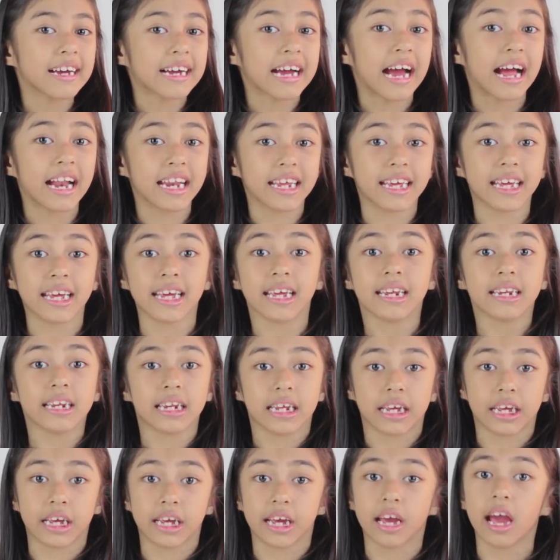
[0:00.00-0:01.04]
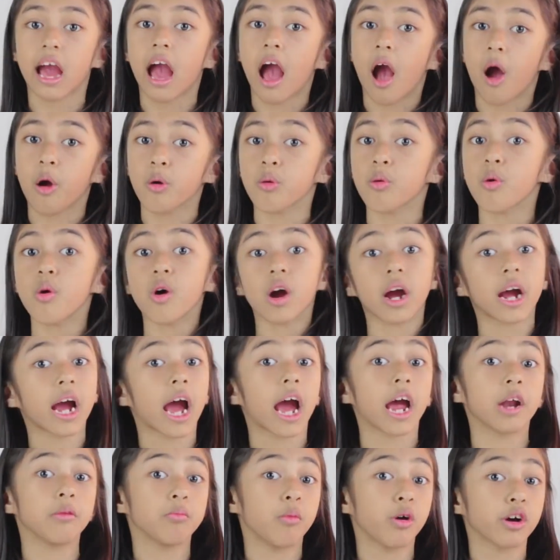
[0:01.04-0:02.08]
Kali ini aku
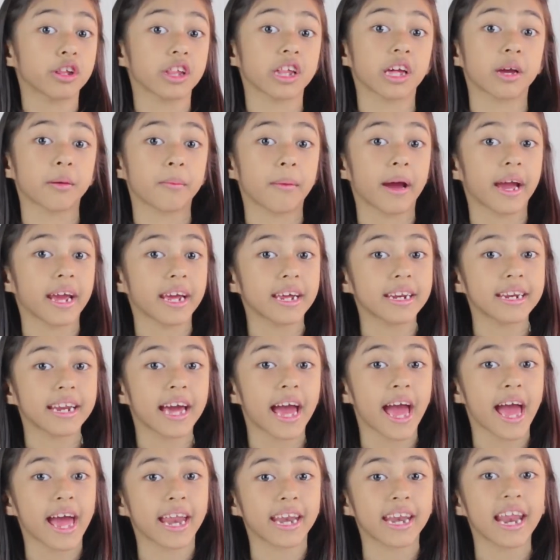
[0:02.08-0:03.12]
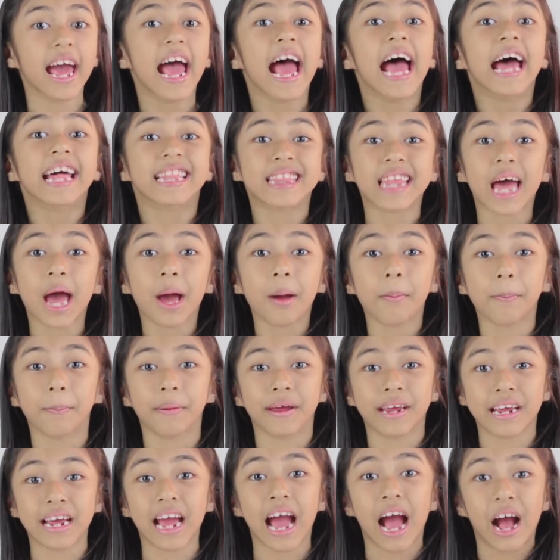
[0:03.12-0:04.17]
nggak unboxing mainan
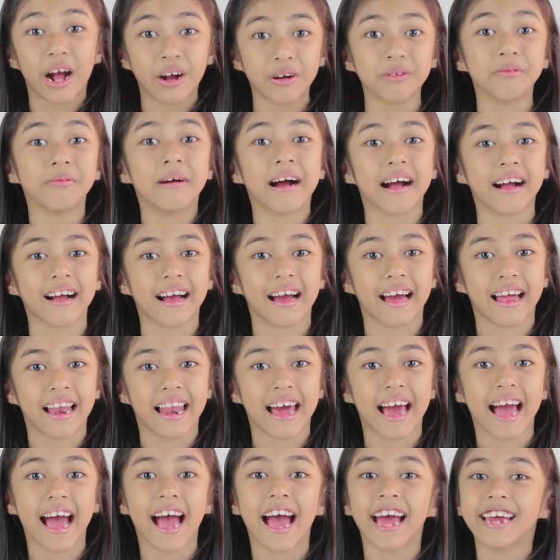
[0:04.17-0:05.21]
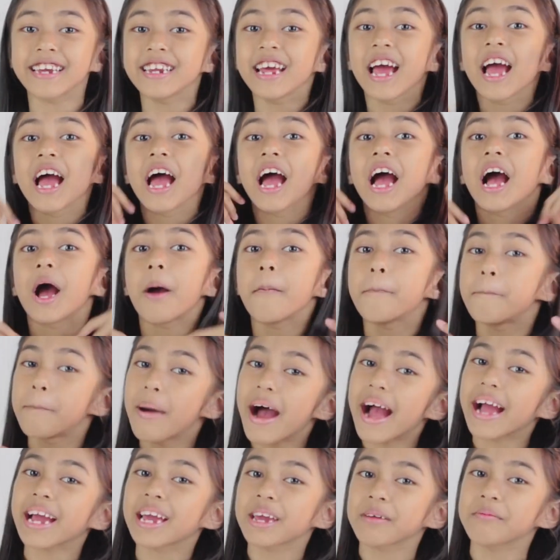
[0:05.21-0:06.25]
Tapi aku bakalan
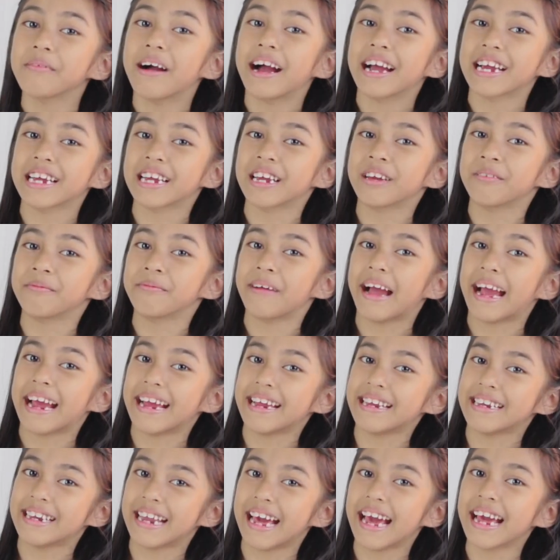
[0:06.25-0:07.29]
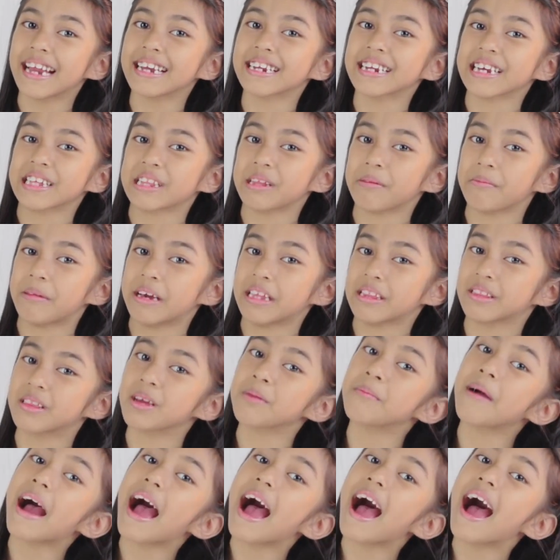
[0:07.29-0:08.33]
bagi-bagi mainan ke
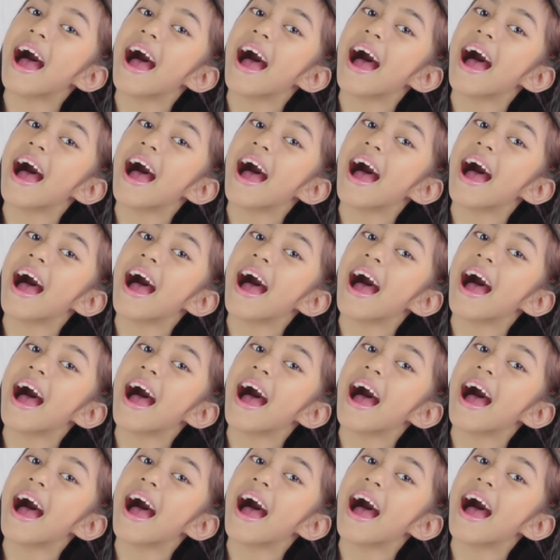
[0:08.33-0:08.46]
teman-teman